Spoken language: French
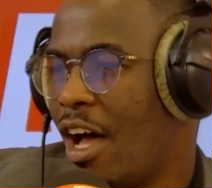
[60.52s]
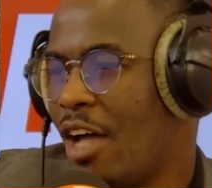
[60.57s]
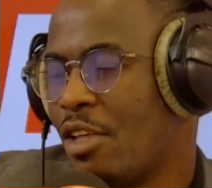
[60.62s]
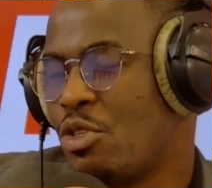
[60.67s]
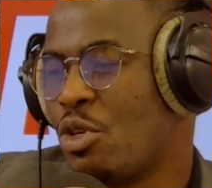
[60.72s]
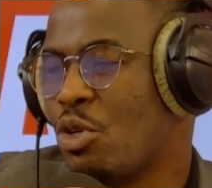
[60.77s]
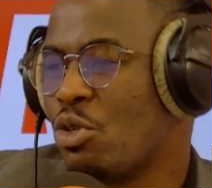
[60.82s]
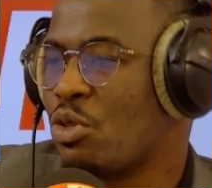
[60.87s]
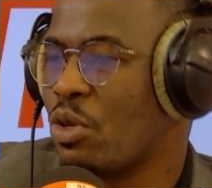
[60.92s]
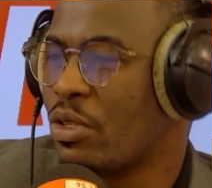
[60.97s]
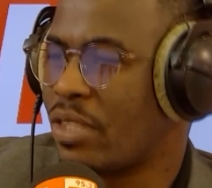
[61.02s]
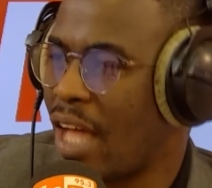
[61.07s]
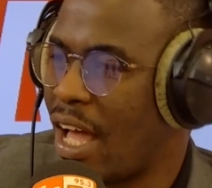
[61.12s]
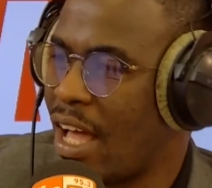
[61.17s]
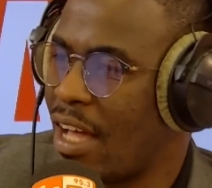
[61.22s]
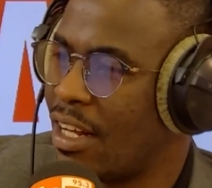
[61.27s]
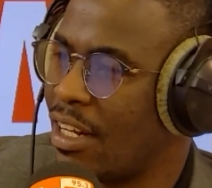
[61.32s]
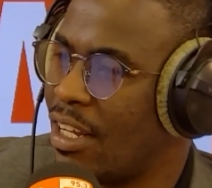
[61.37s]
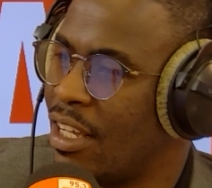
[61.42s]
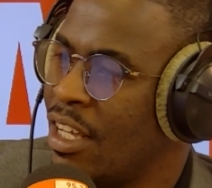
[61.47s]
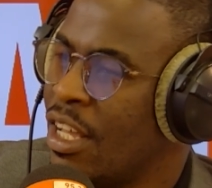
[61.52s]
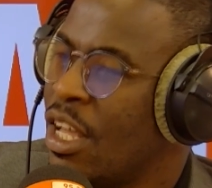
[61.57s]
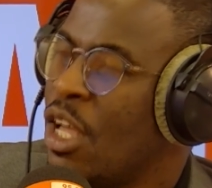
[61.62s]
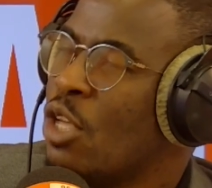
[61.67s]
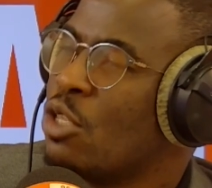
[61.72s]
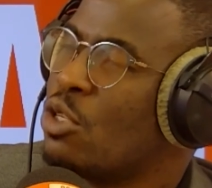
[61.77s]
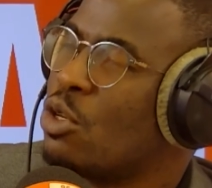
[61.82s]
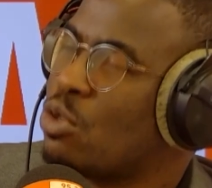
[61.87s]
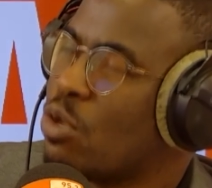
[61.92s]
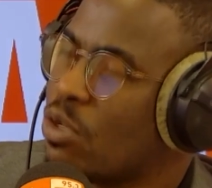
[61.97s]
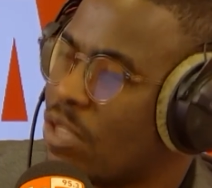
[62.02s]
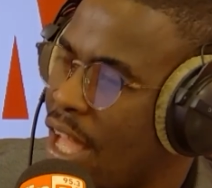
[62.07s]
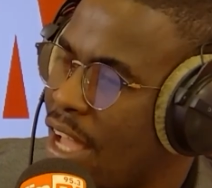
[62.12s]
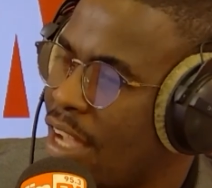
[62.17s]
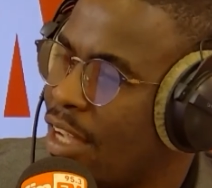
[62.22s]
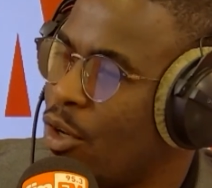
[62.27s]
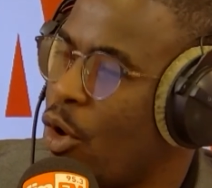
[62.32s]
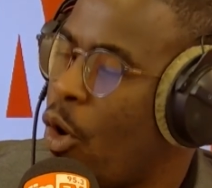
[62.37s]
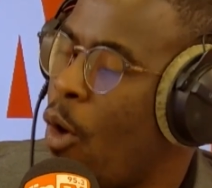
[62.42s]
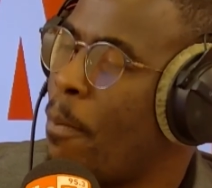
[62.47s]
sur cet angle, sur
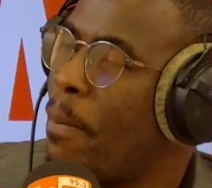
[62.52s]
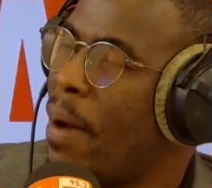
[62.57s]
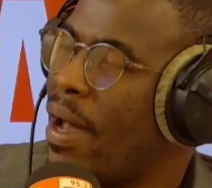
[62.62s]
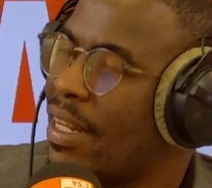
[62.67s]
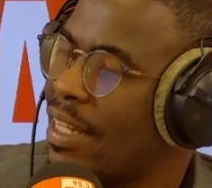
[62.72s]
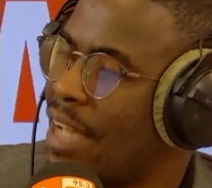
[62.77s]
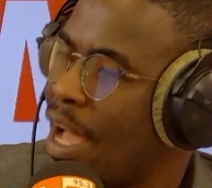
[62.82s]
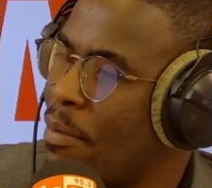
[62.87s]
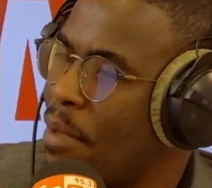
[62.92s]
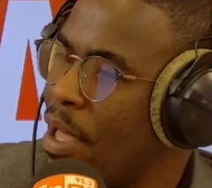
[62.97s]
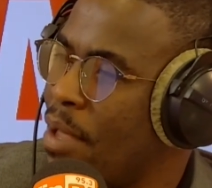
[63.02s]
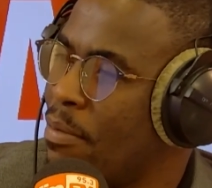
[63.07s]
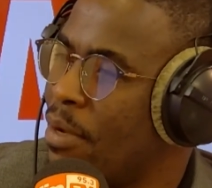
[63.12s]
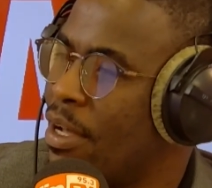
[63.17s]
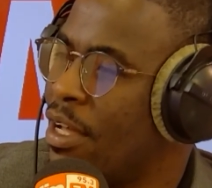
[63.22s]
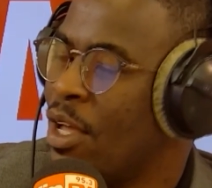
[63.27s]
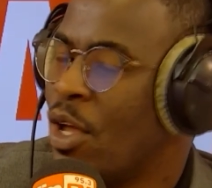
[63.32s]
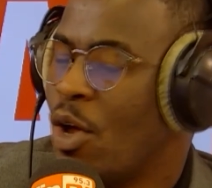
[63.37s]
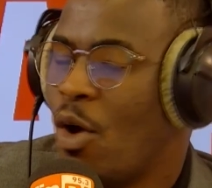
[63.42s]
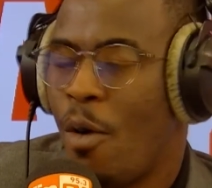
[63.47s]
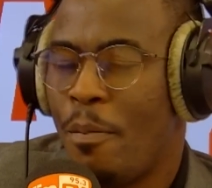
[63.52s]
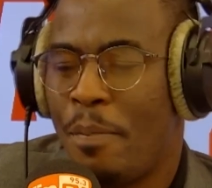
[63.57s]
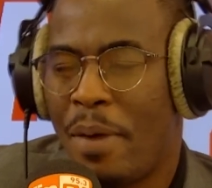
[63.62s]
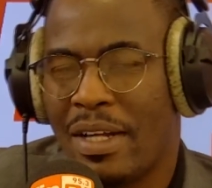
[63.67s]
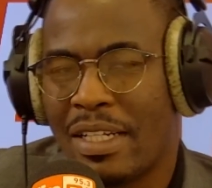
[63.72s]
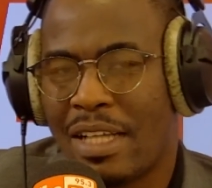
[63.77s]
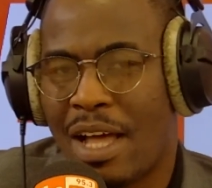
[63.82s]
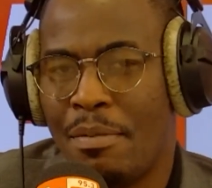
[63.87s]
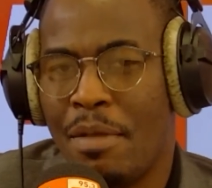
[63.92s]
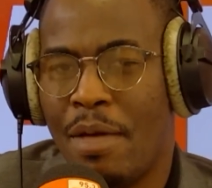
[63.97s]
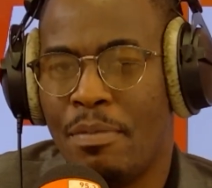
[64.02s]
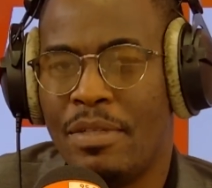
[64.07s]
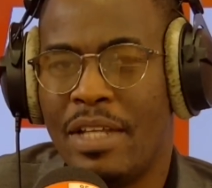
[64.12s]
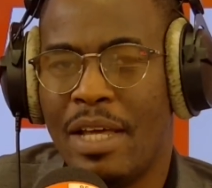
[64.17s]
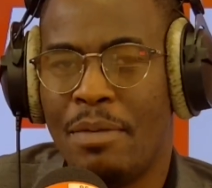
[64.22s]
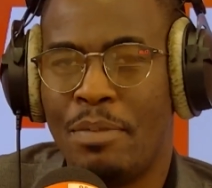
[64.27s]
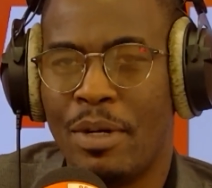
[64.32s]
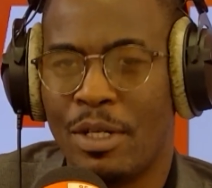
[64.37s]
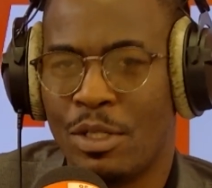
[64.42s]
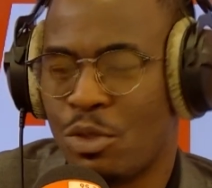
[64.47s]
on parle quand même, on parle quand même
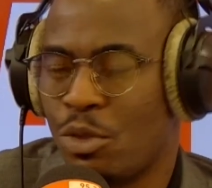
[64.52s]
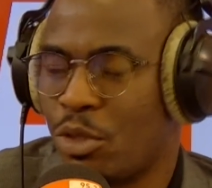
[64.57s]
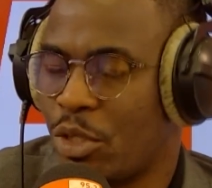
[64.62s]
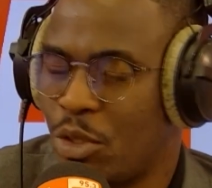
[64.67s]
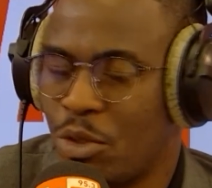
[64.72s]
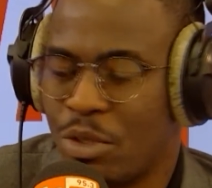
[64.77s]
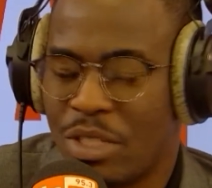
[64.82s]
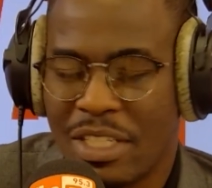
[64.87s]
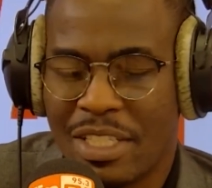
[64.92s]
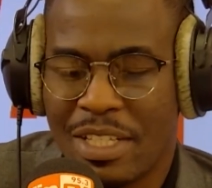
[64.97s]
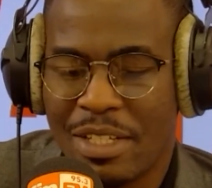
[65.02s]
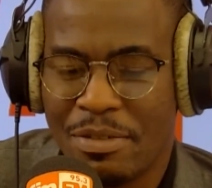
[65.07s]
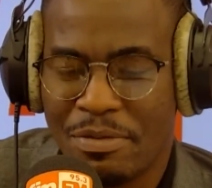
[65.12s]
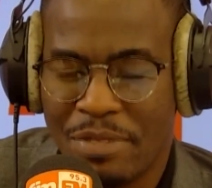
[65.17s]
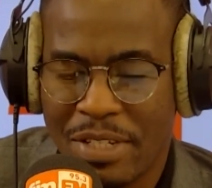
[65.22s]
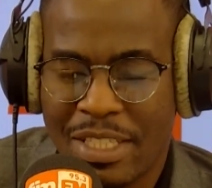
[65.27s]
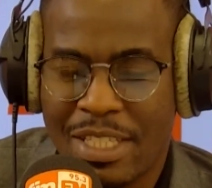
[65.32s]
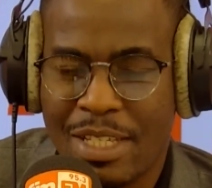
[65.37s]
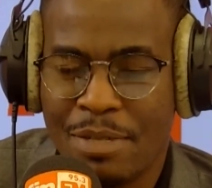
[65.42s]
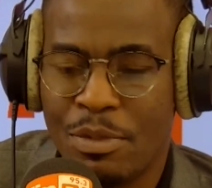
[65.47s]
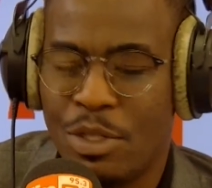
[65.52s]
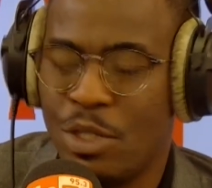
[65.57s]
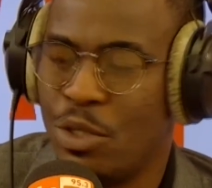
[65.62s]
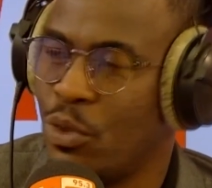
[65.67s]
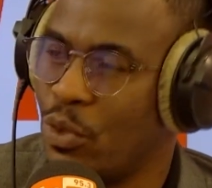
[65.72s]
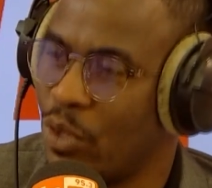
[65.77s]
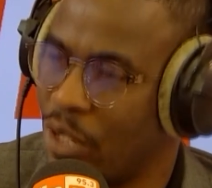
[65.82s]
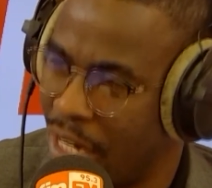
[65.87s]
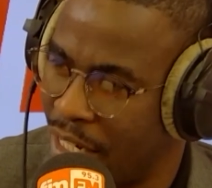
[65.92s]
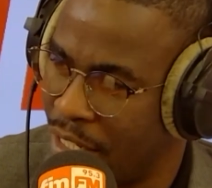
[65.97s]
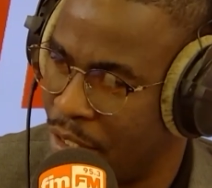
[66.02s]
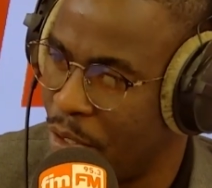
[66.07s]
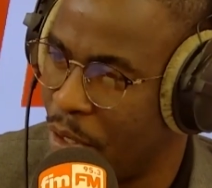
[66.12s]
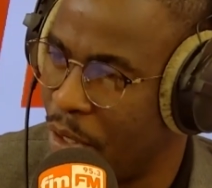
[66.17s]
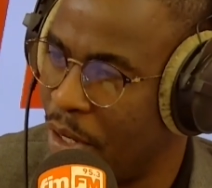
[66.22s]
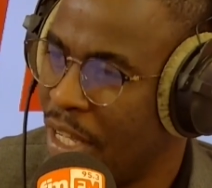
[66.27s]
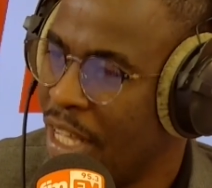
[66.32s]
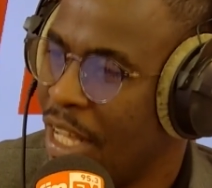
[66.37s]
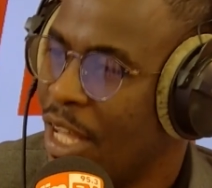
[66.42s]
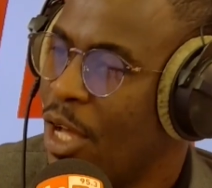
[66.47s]
des personnes qui ont été victimes d'une inondation. Je
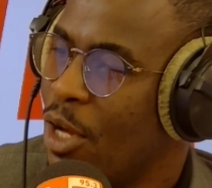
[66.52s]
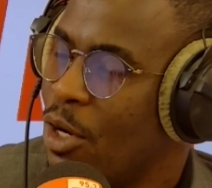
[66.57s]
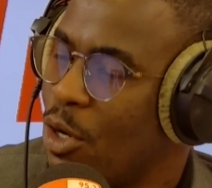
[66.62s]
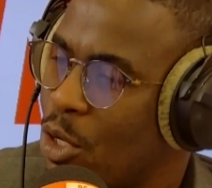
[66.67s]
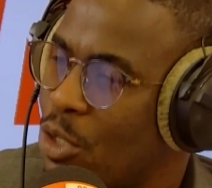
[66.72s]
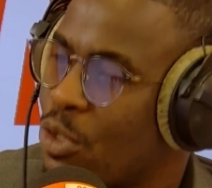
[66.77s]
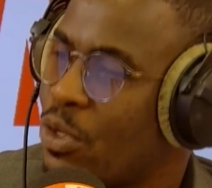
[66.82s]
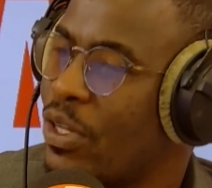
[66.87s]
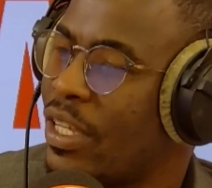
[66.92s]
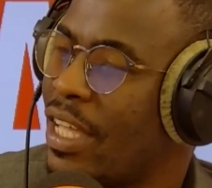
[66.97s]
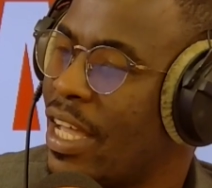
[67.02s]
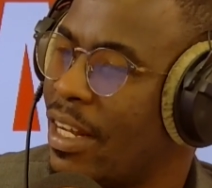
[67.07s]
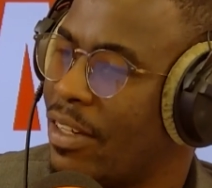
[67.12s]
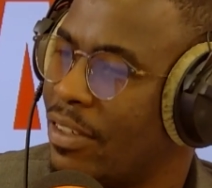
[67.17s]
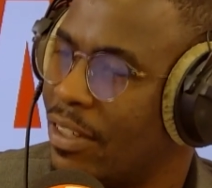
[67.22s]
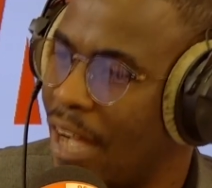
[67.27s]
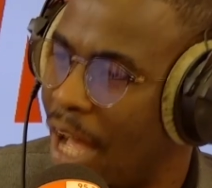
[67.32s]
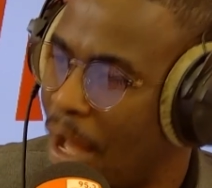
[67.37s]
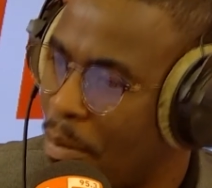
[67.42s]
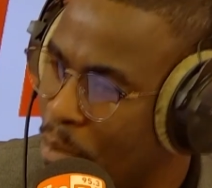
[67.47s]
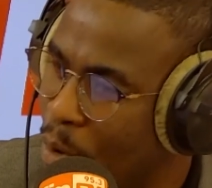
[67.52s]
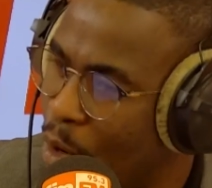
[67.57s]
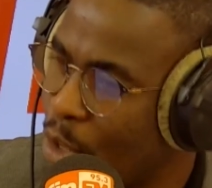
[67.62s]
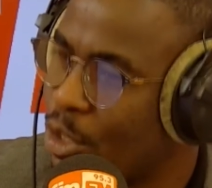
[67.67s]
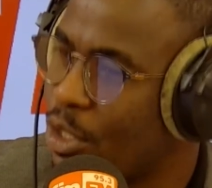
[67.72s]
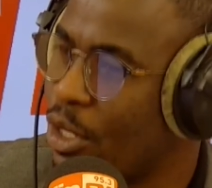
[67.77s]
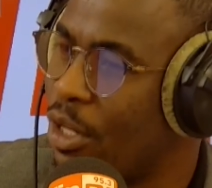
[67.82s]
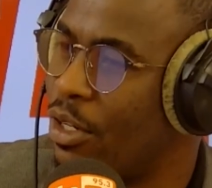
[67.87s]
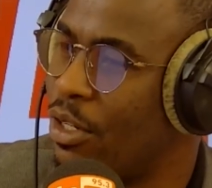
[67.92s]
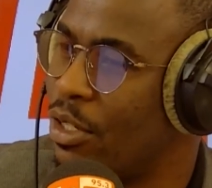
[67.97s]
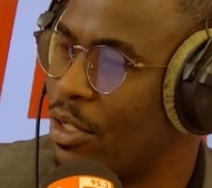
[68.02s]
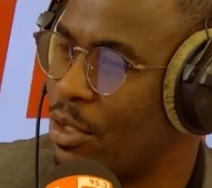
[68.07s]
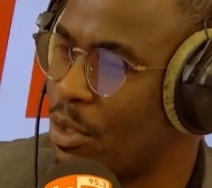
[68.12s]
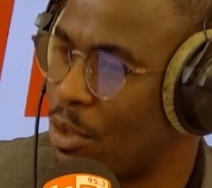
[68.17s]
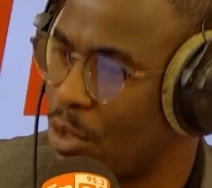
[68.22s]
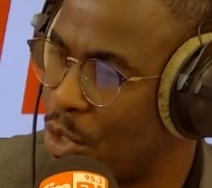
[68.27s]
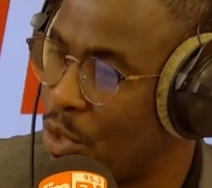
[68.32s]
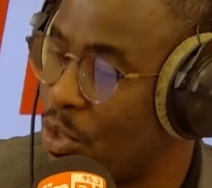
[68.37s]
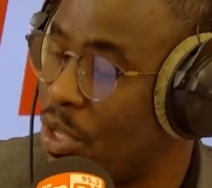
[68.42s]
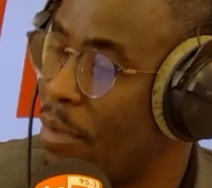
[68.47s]
comprends. Lorsque quelqu'un apporte, je comprends, mais
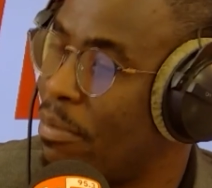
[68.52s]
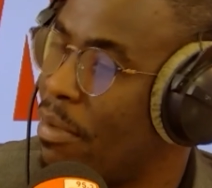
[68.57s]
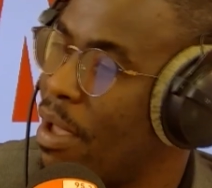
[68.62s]
son soutien, arrive.